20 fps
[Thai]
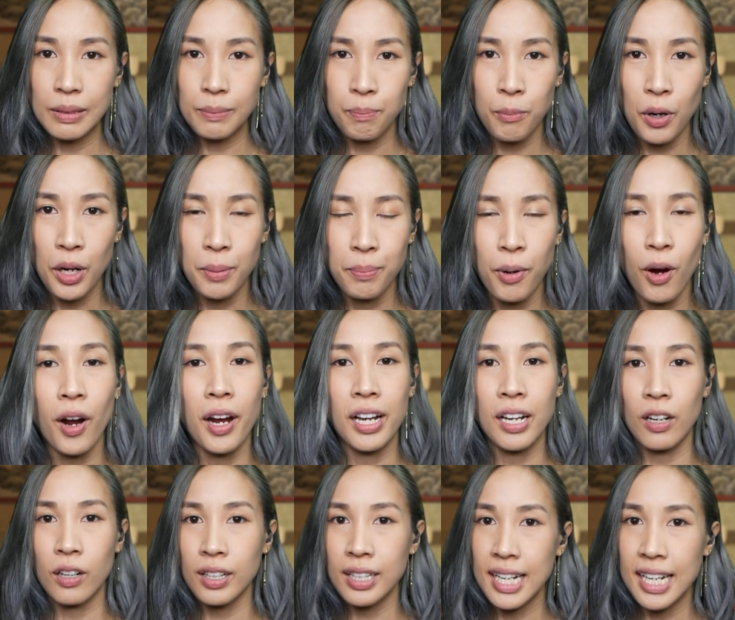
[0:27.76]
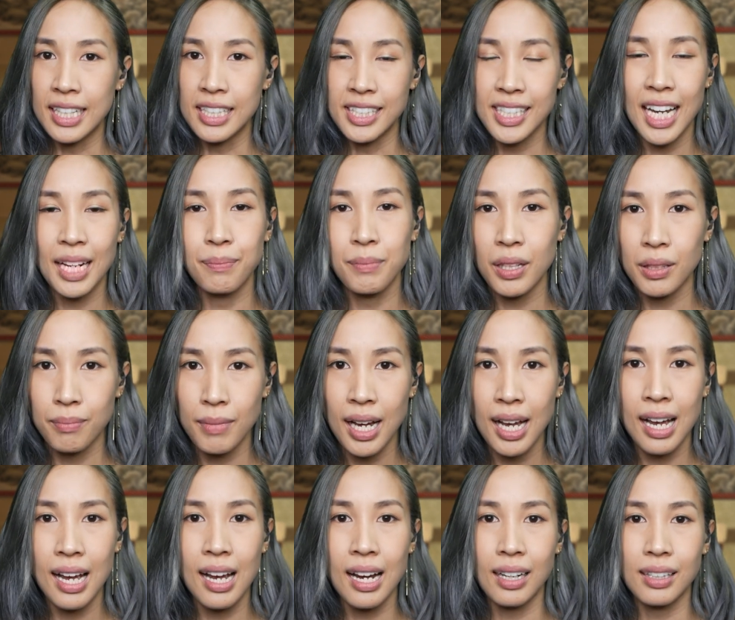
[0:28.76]
บ่อยๆ แล้วก็เด่นชัด
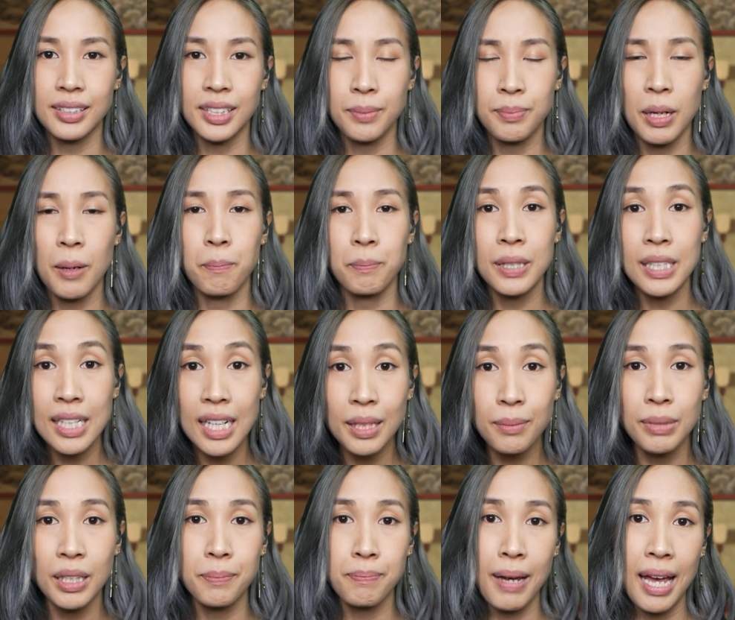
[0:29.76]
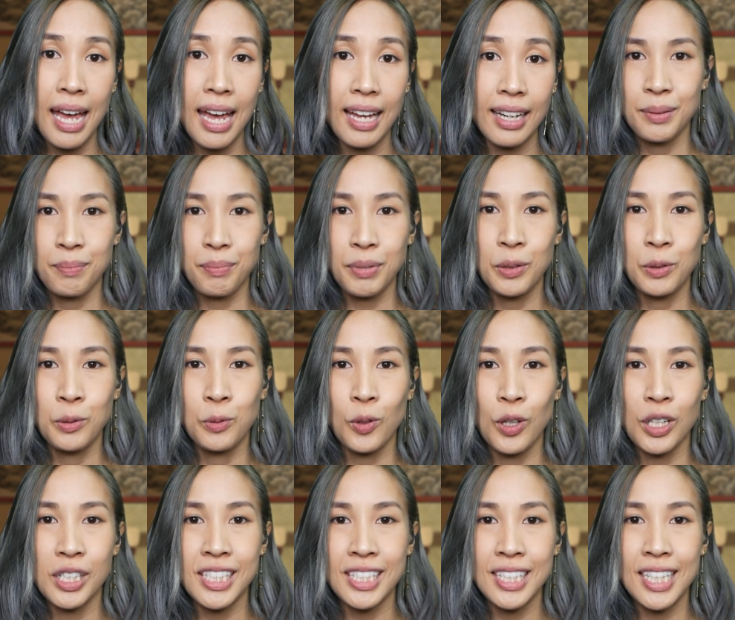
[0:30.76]
มากๆ สำหรับเพื่อนเบอร์ 8 เป็นหัว
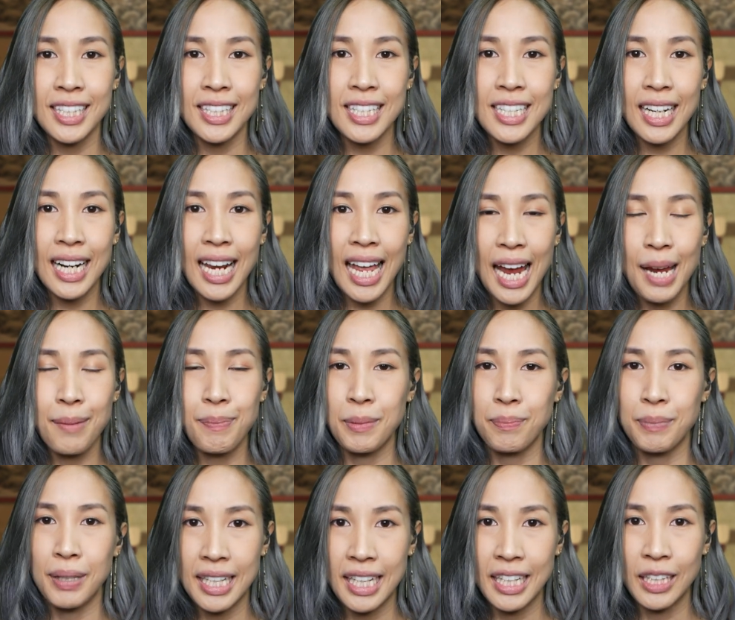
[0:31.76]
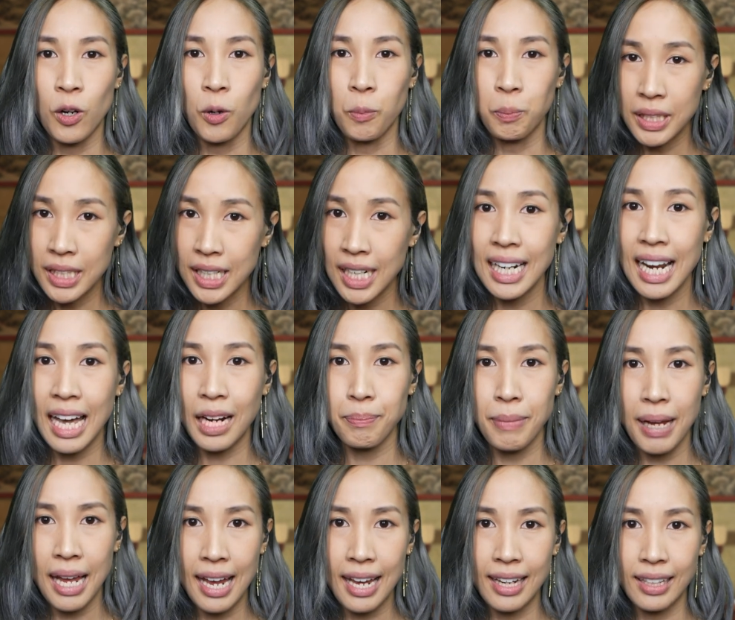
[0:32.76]
เชื้อที่กลายเป็นประเด็นของเพื่อนลัก
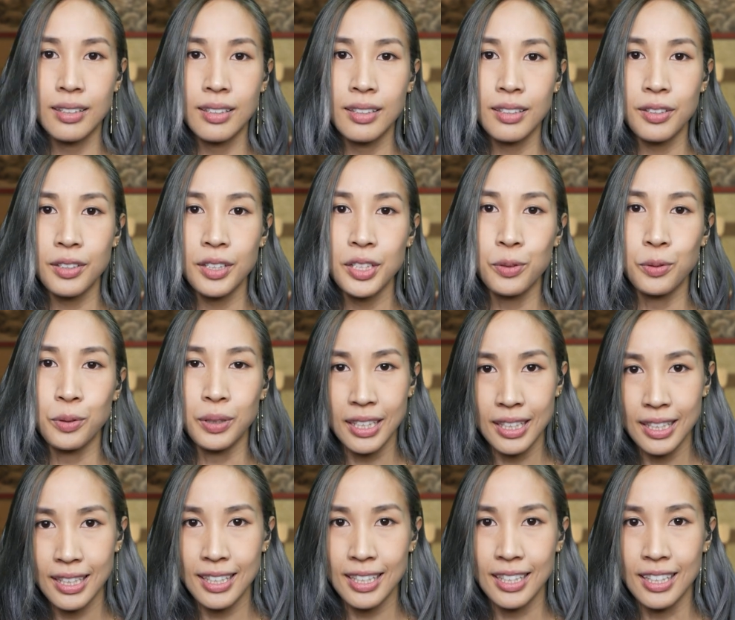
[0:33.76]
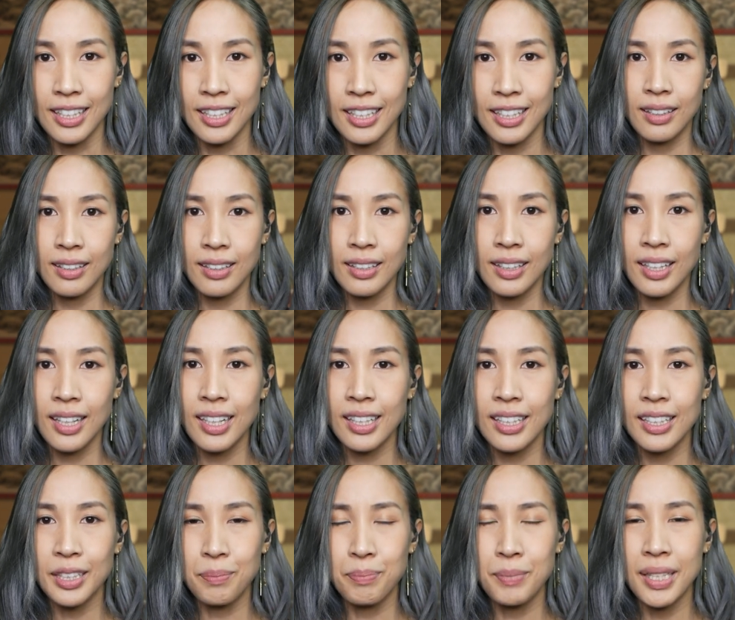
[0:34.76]
8 ก็อยู่ที่ ถ้า
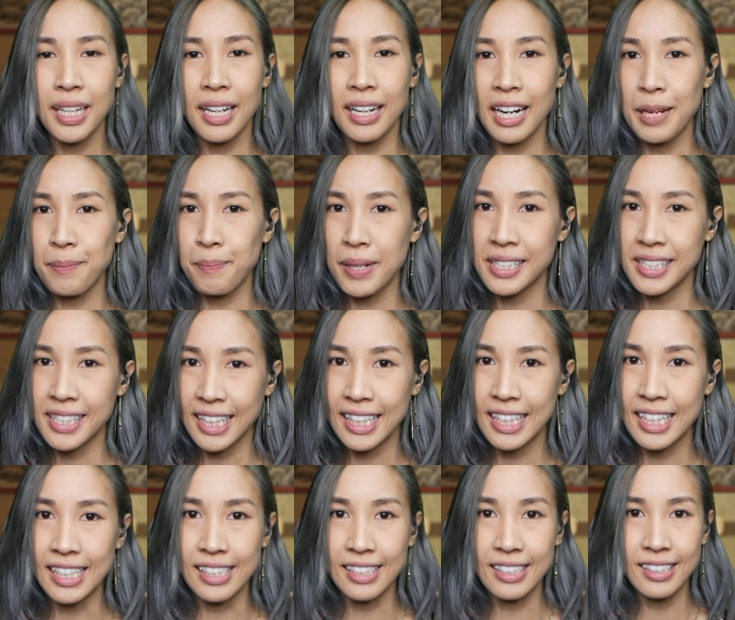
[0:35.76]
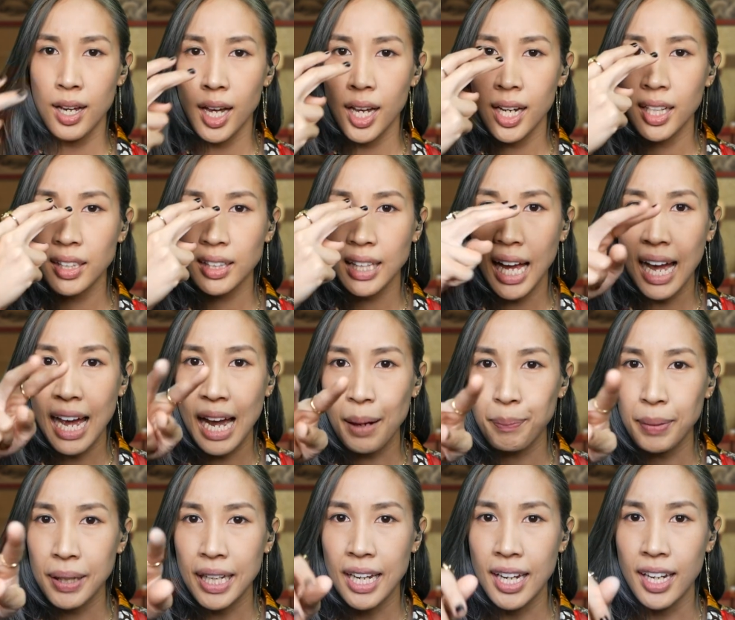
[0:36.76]
เกิดมีอะไรไปสะกิดให้ตา
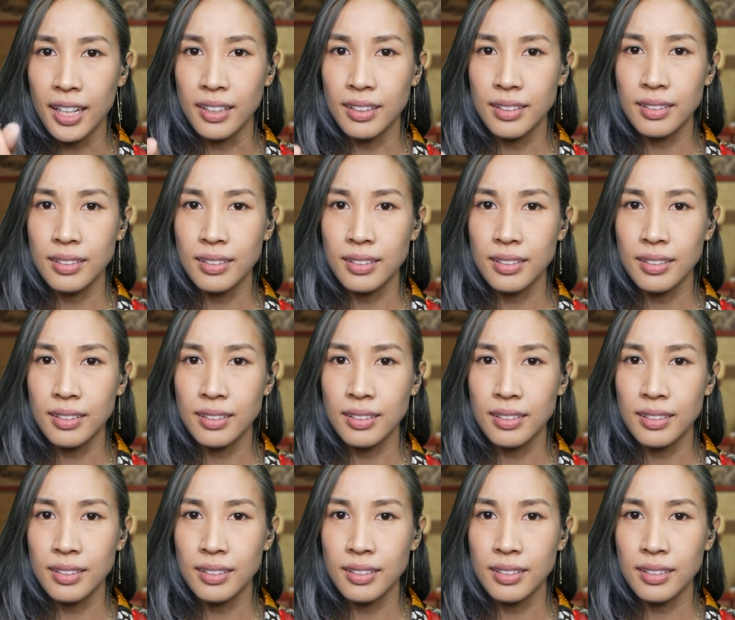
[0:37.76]
ไปเห็น